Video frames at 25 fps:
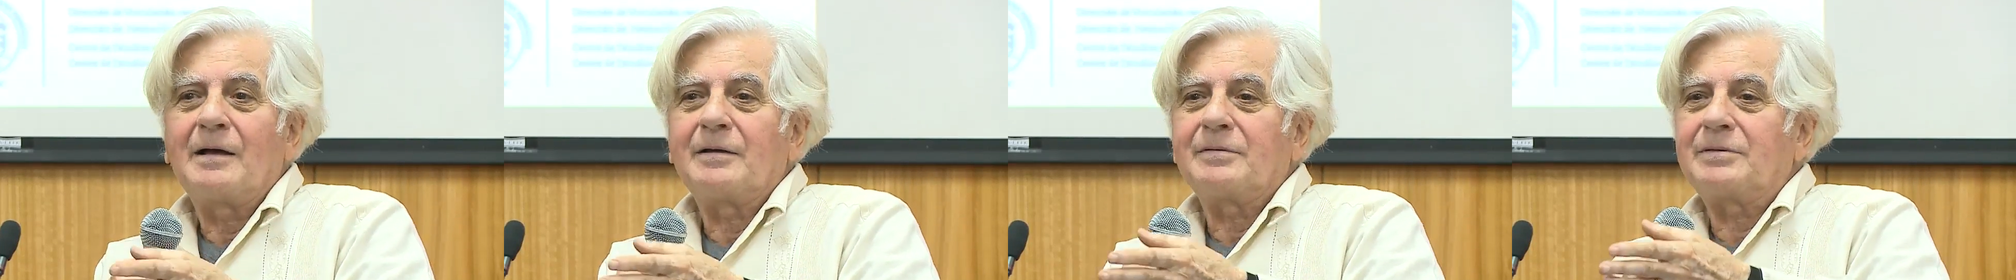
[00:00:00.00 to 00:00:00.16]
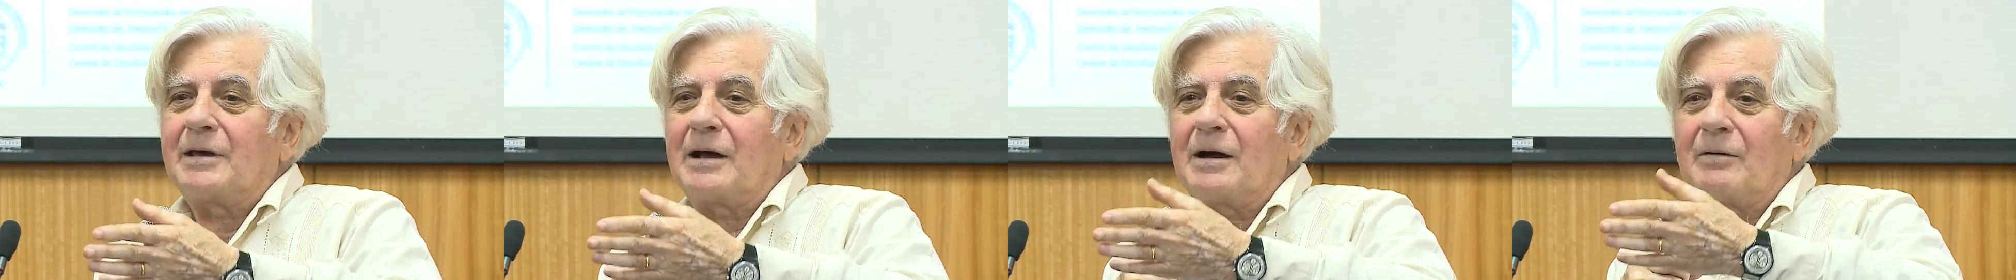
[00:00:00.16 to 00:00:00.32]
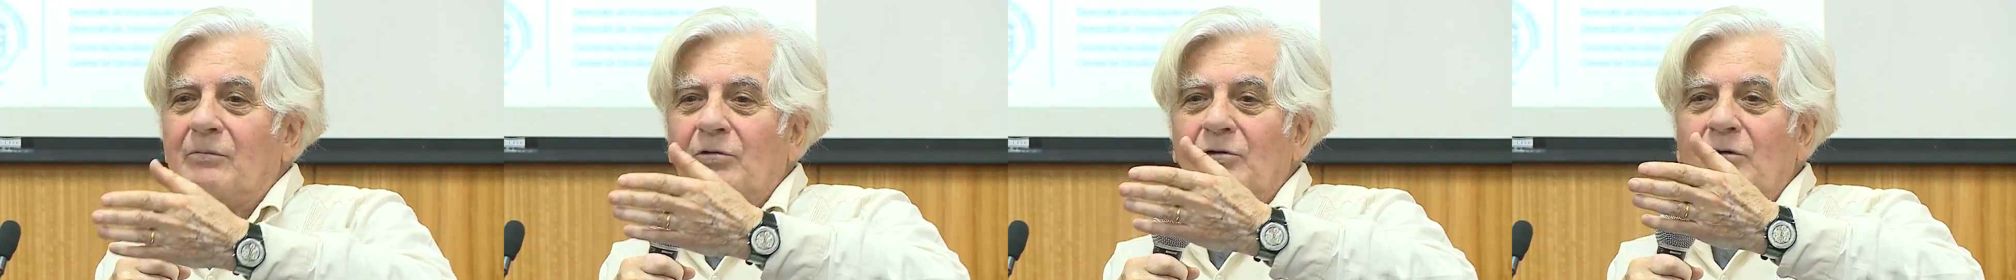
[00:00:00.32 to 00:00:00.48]

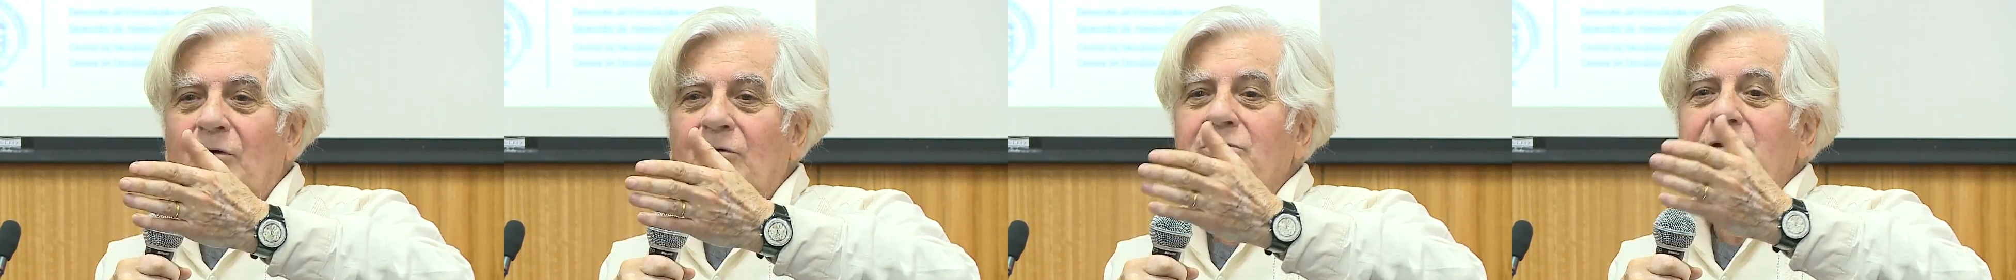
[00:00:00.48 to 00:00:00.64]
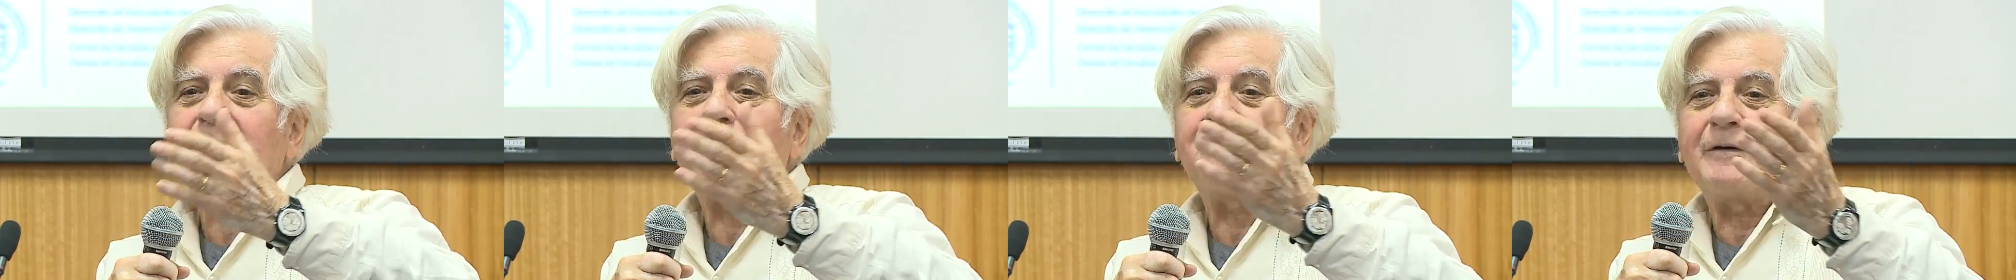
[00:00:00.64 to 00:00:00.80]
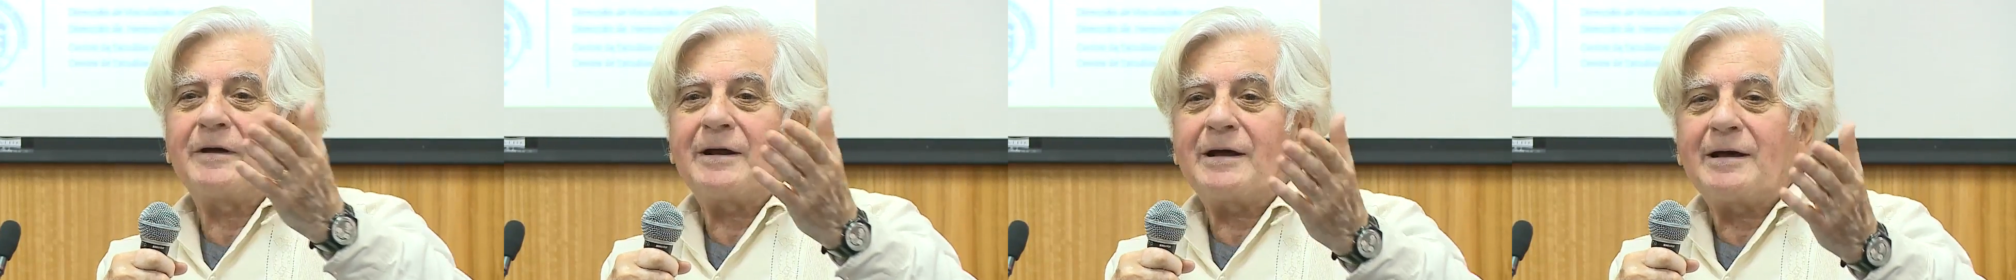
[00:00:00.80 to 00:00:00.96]
digamos, los
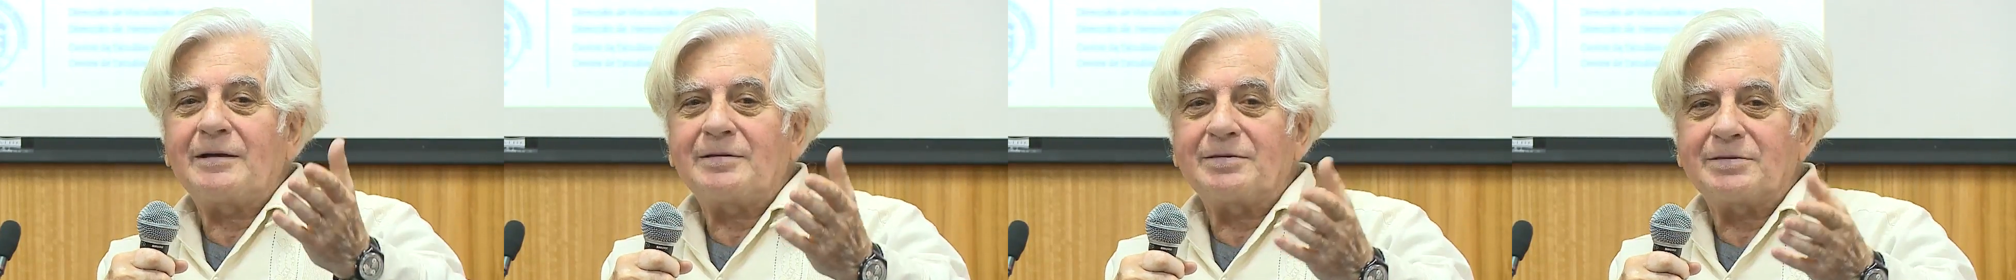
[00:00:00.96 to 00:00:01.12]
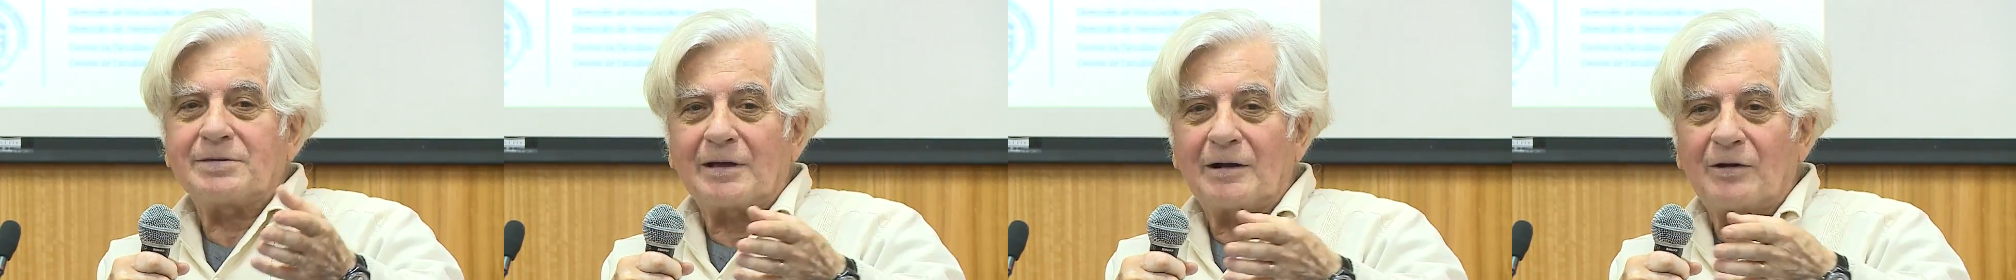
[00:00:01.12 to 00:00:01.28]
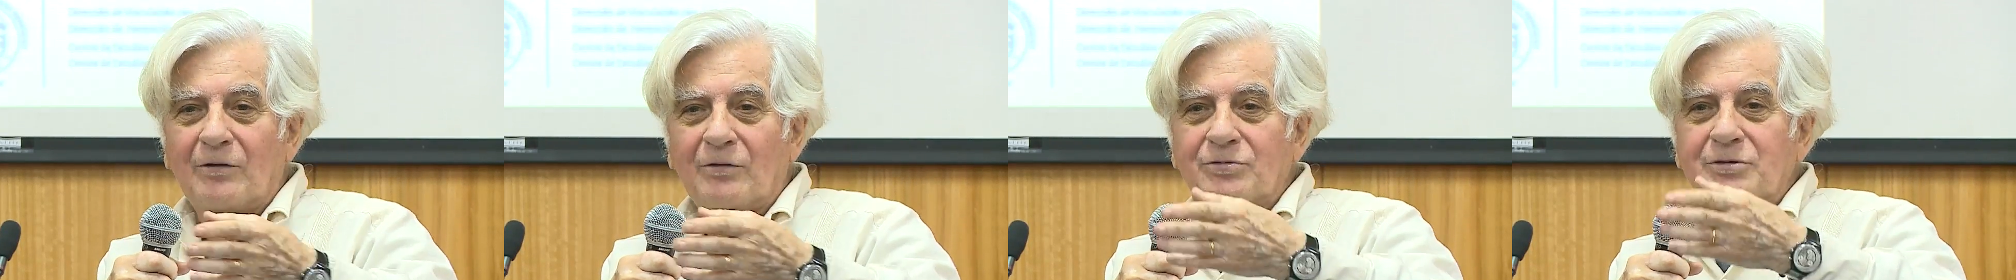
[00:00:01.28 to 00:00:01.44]

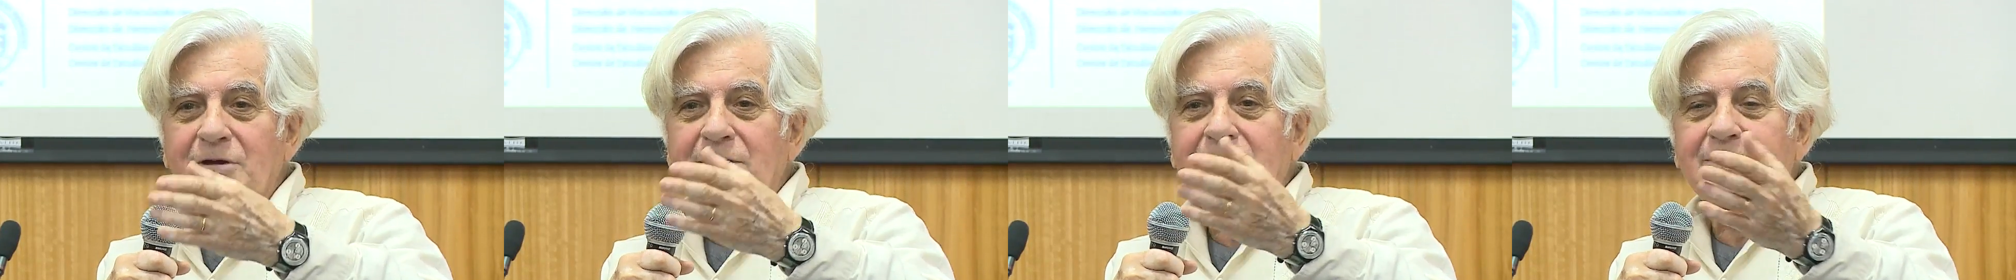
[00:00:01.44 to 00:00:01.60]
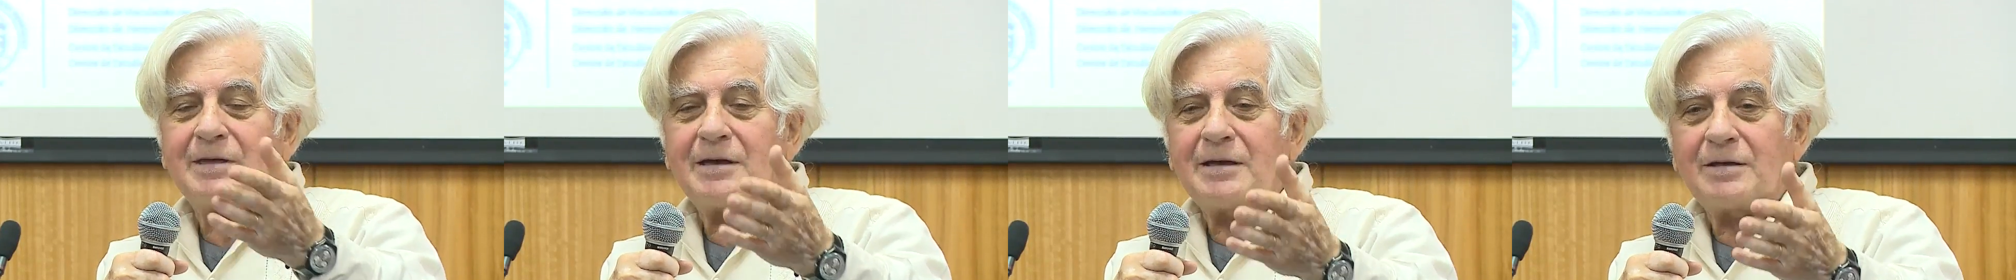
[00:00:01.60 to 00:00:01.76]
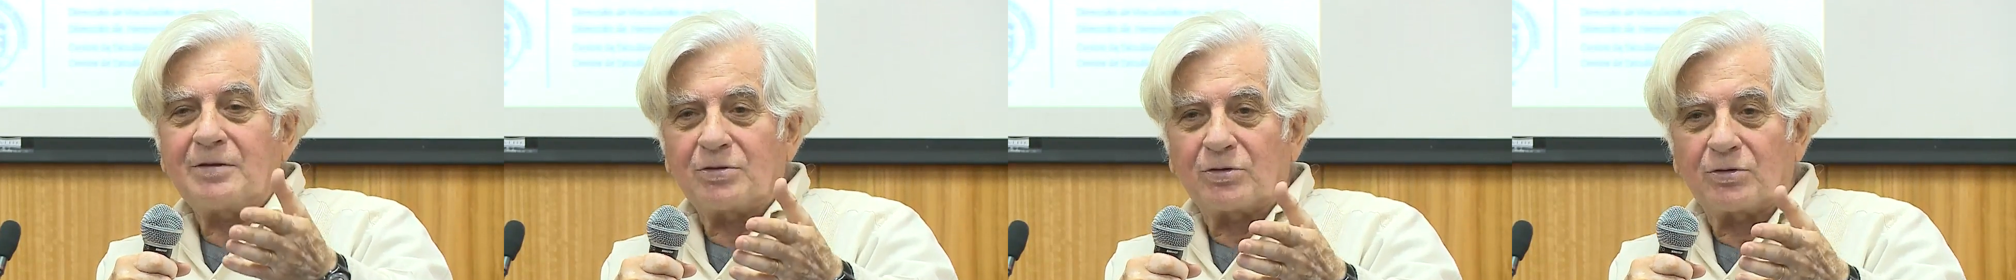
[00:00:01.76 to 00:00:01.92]
diferentes, los
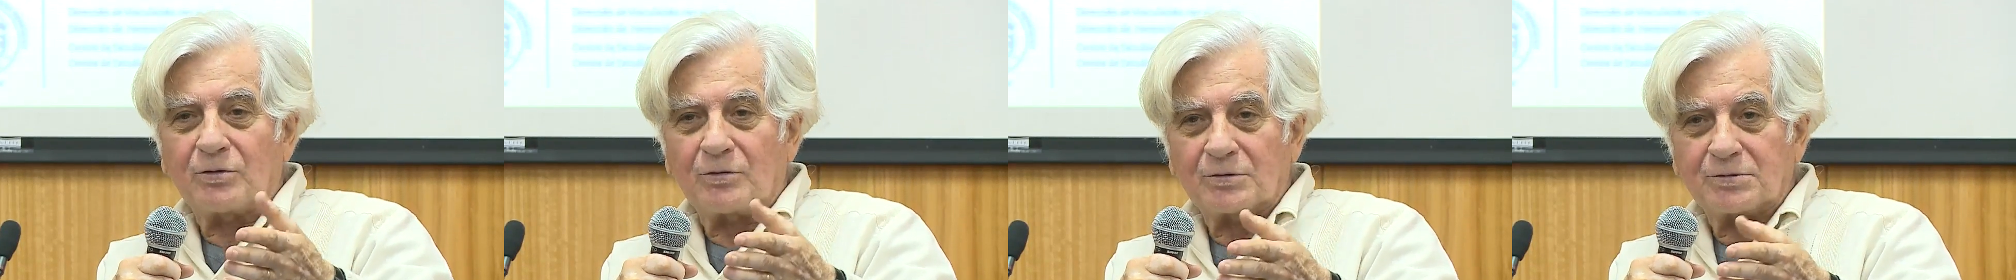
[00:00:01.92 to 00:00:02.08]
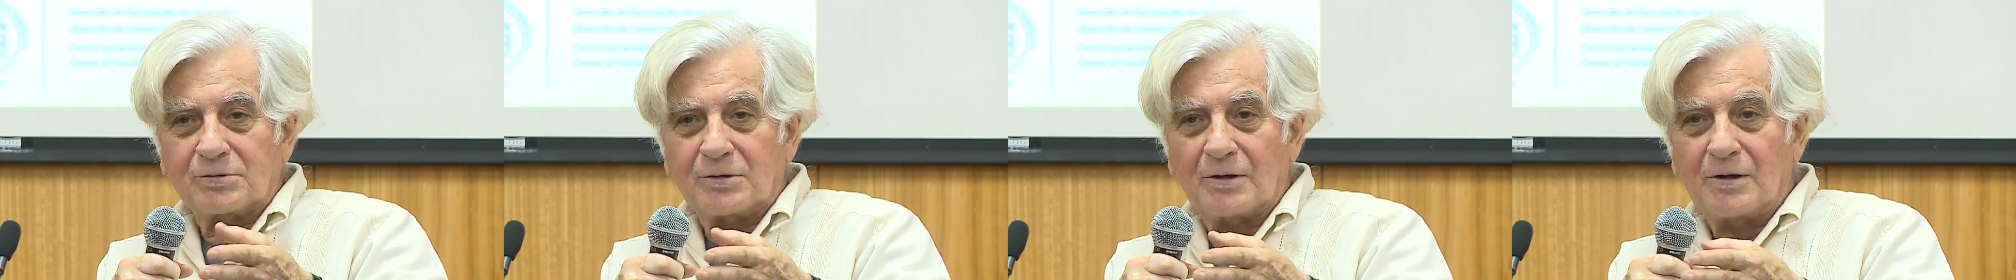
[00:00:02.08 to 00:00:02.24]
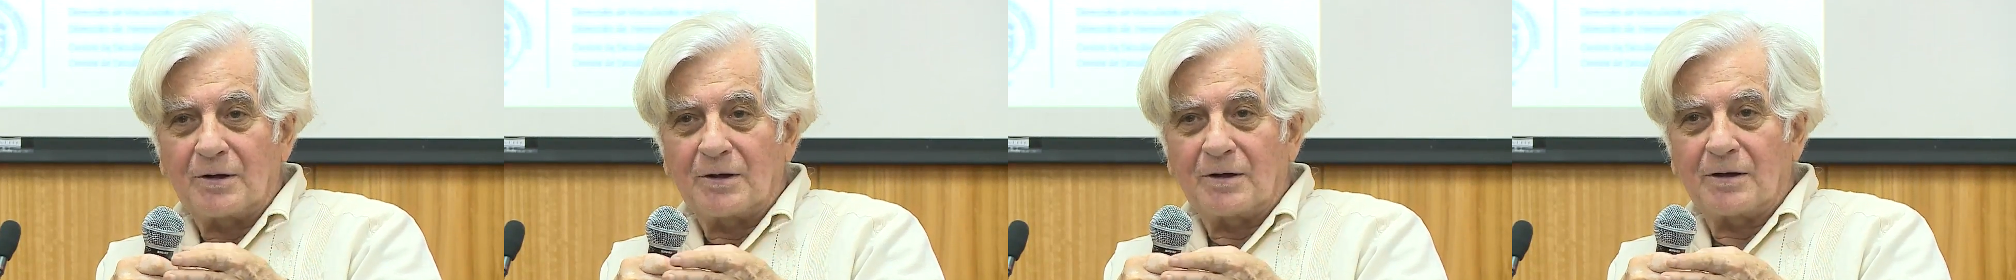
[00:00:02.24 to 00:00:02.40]
distintos,